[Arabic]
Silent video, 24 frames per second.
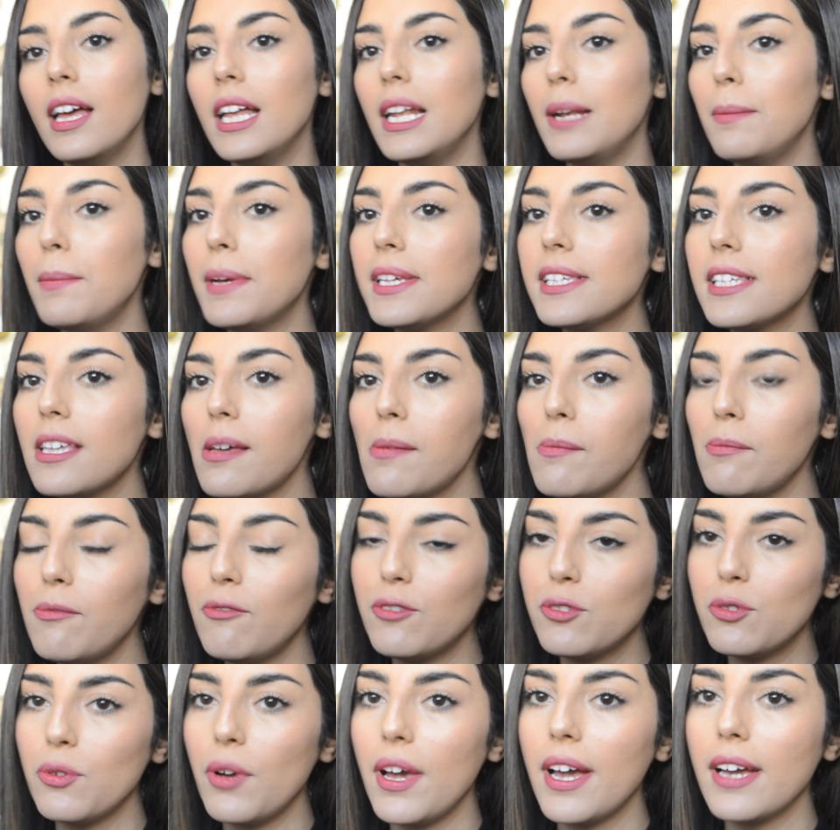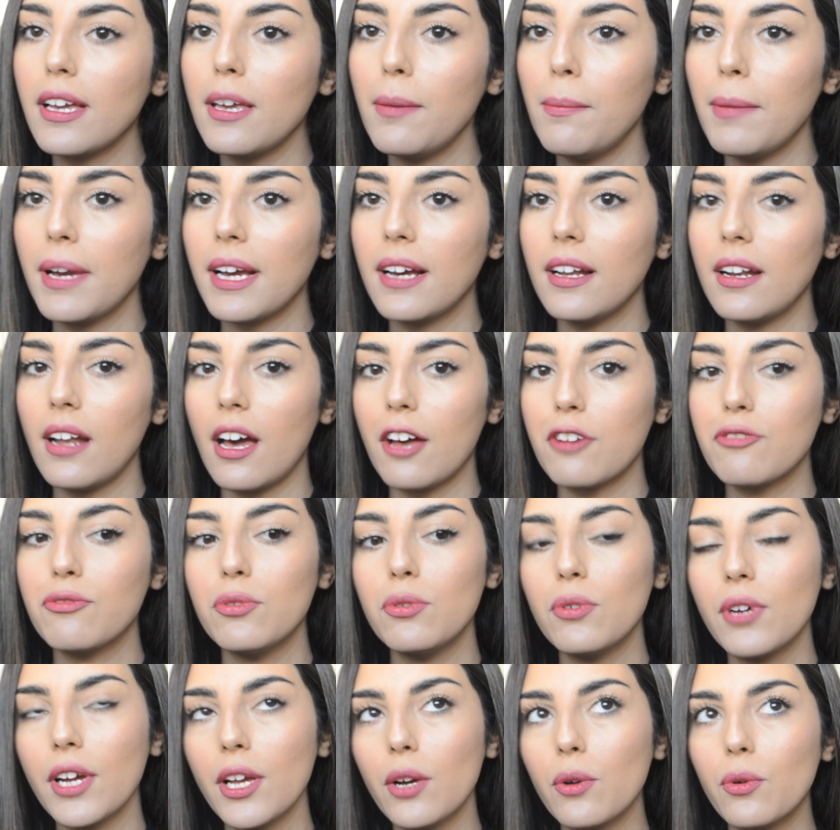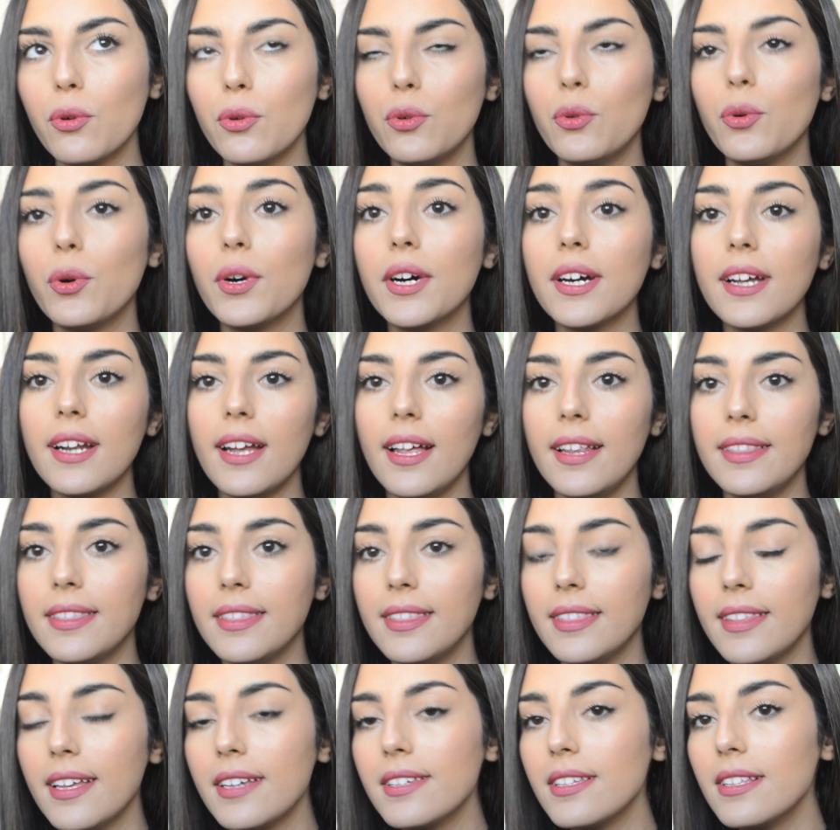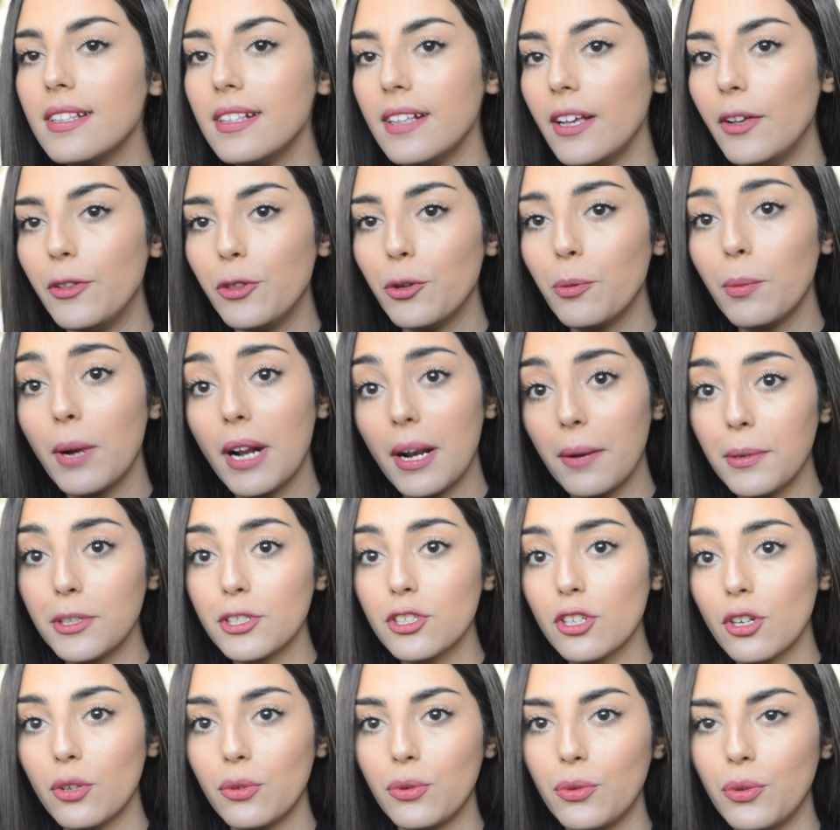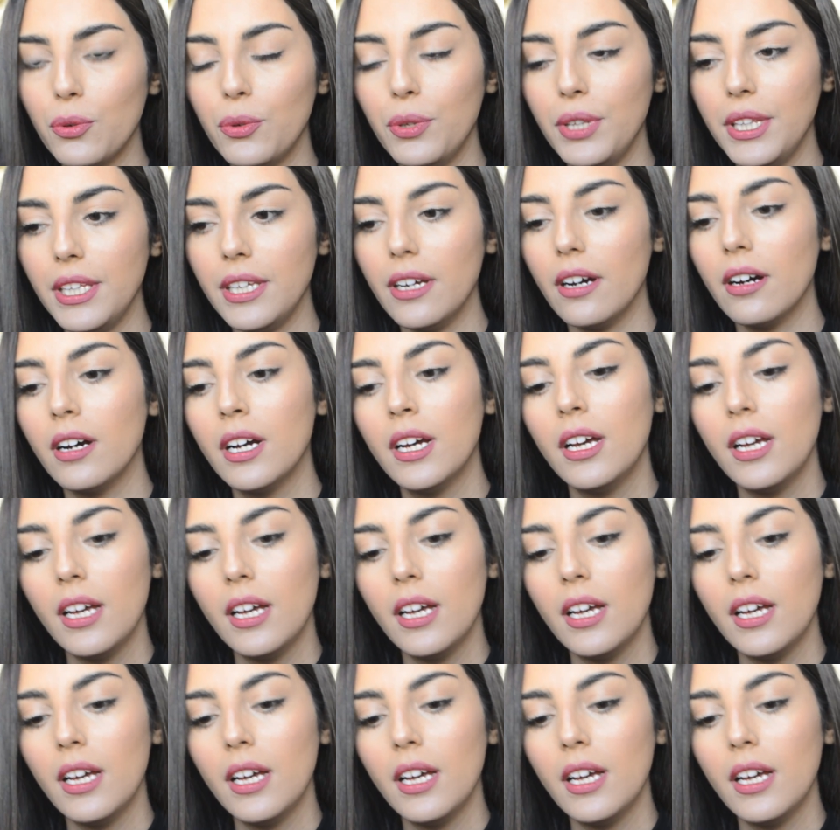المسام المفتوحه كما كنعرفوا كيكونوا غير عند الناس اللي عندهم البشره الدهنيه